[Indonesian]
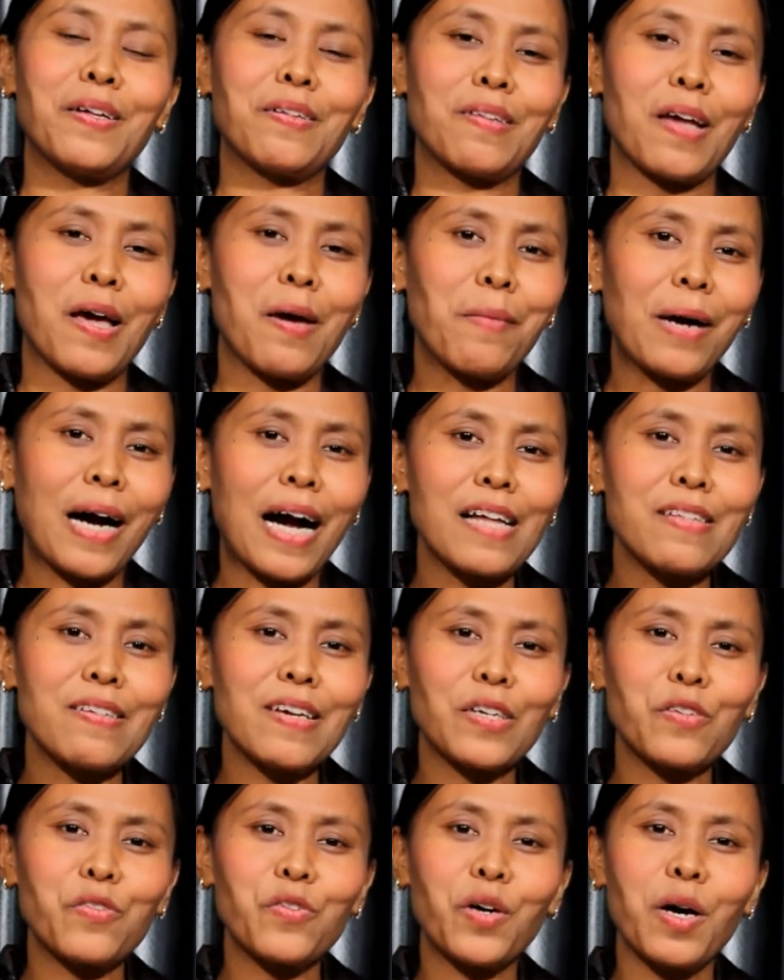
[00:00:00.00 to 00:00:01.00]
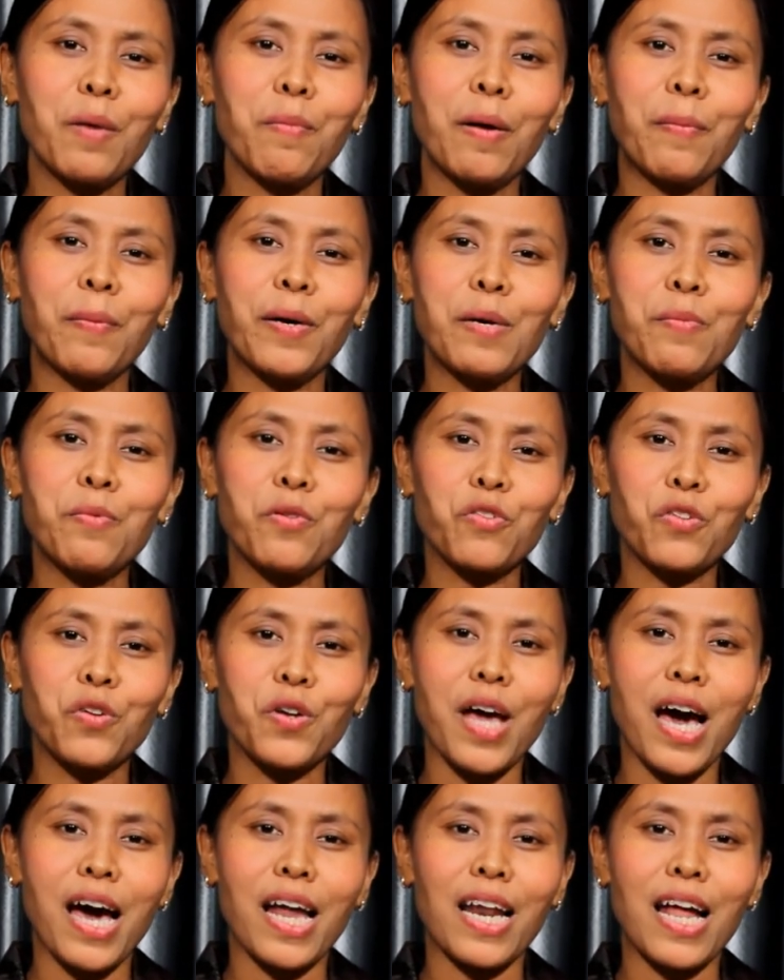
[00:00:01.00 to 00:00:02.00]
Saya mengajak juga Bapak Ibu
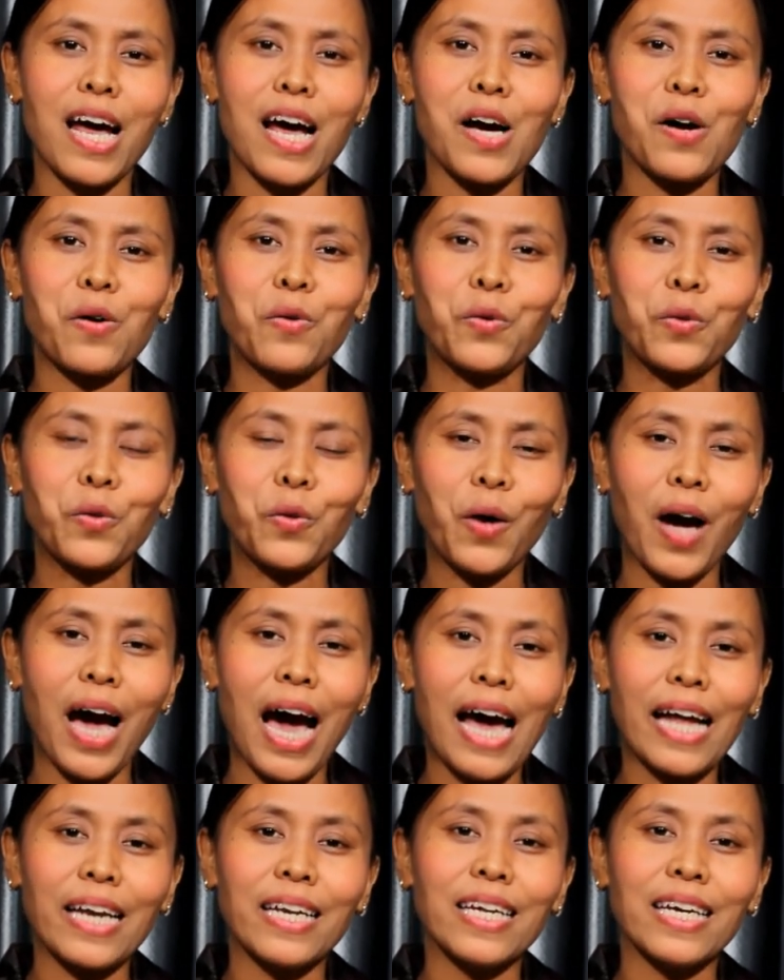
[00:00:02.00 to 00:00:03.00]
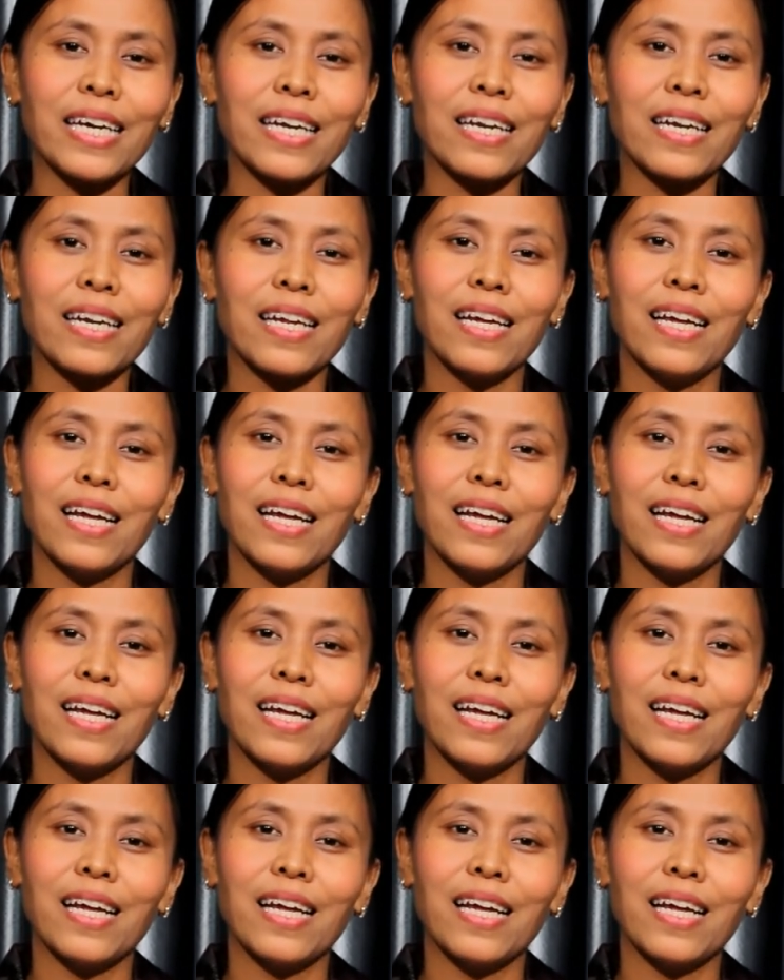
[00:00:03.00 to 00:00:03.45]
Saudara untuk hadir